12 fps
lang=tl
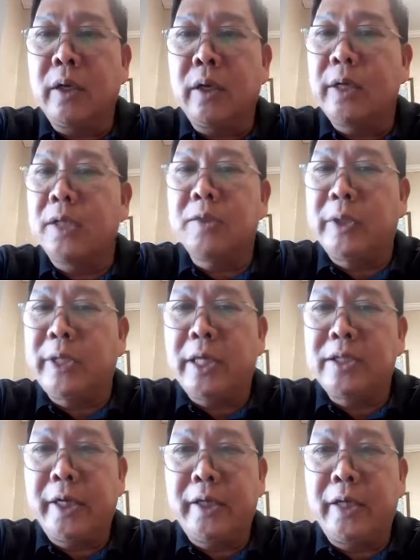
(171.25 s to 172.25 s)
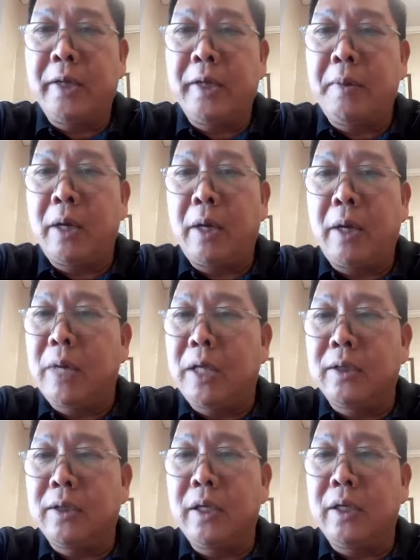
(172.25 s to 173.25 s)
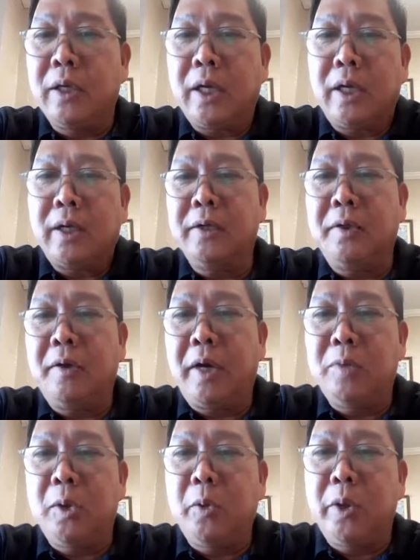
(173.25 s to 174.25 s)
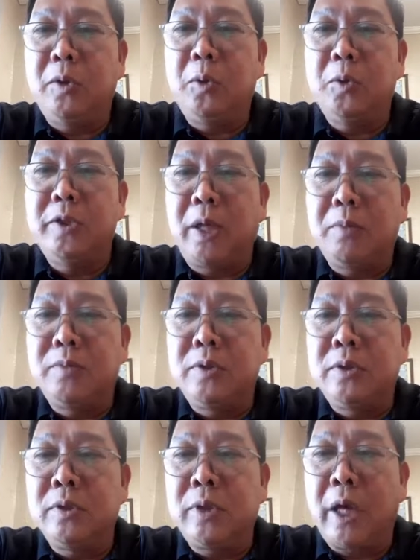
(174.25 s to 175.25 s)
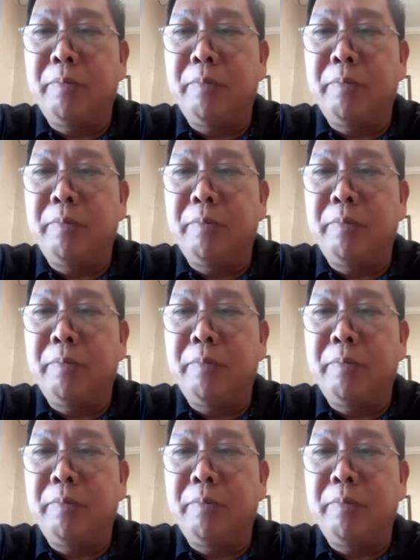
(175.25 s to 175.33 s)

That's what I said. I, I'm not, you know, I'm doing two jobs.